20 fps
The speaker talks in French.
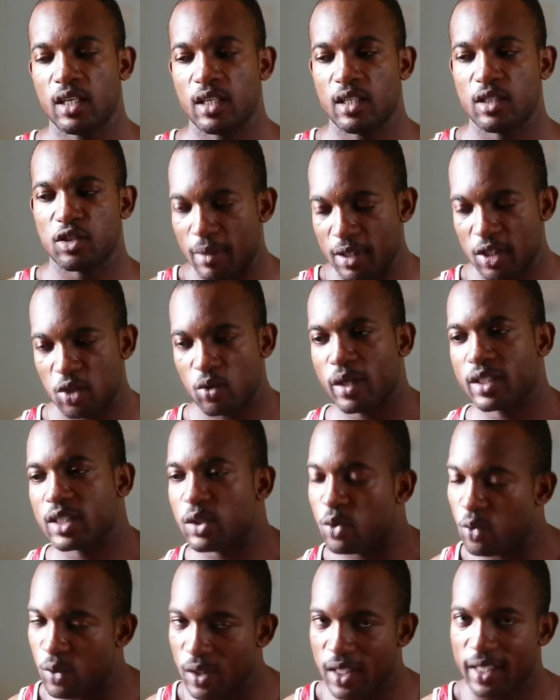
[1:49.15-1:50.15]
Je m'assois et
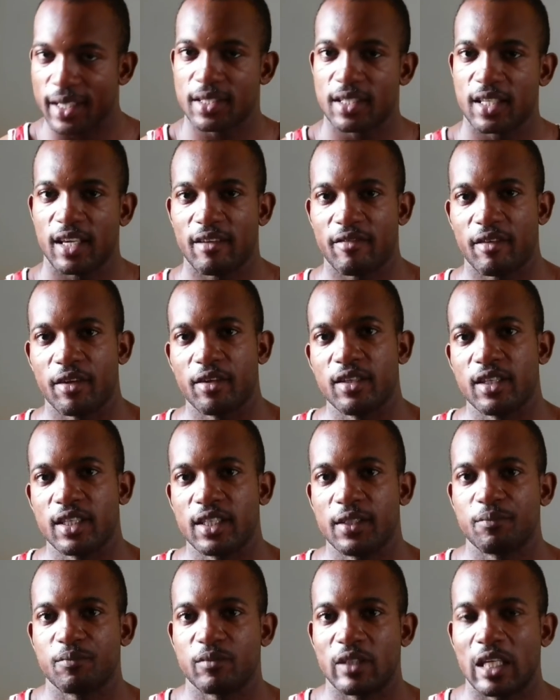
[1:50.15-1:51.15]
dis oui, qu'est-ce qu'il y a
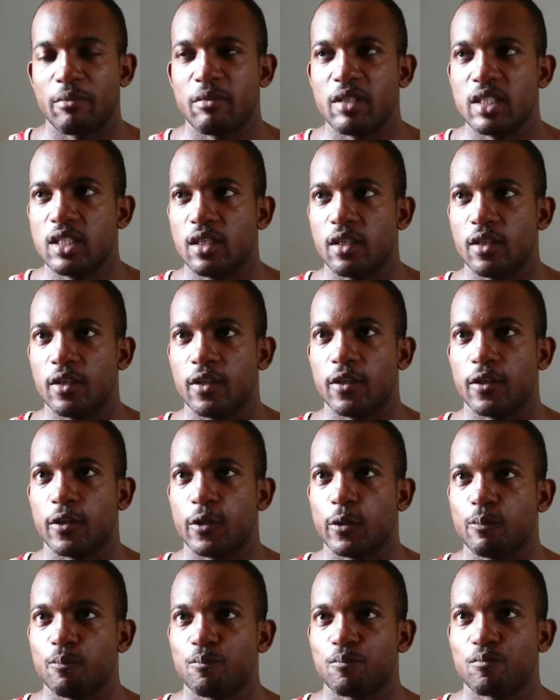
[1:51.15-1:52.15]
Valérie Et elle me dit,
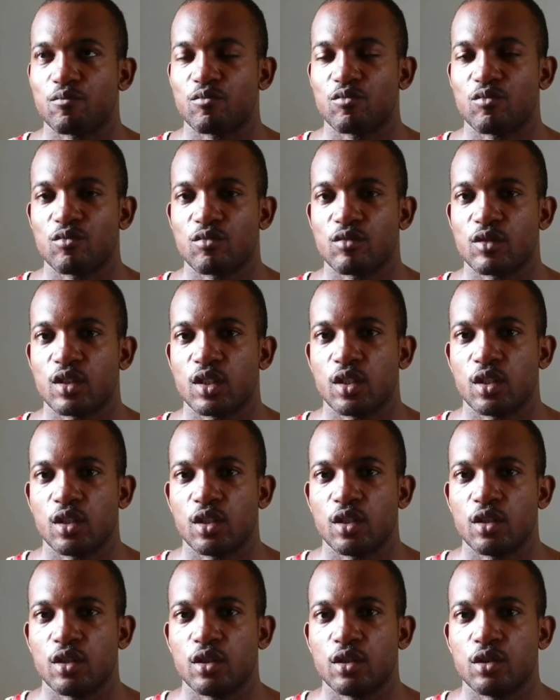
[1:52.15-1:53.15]
euh,
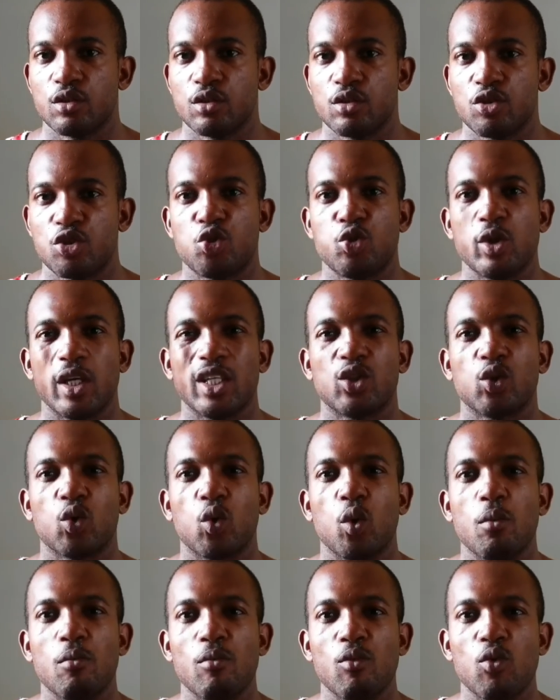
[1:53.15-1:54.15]
tu es
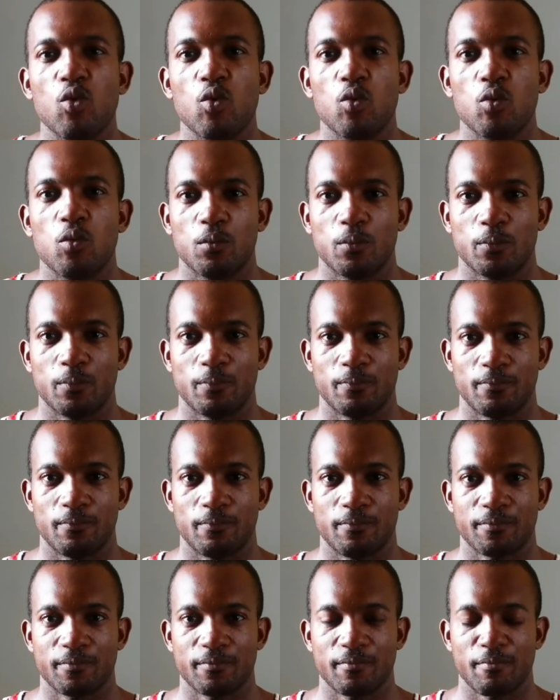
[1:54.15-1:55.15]
trop mou.
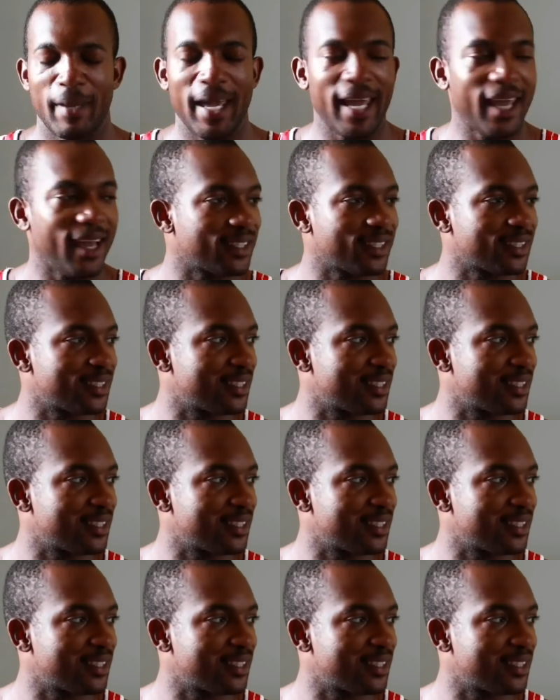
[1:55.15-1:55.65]
Merde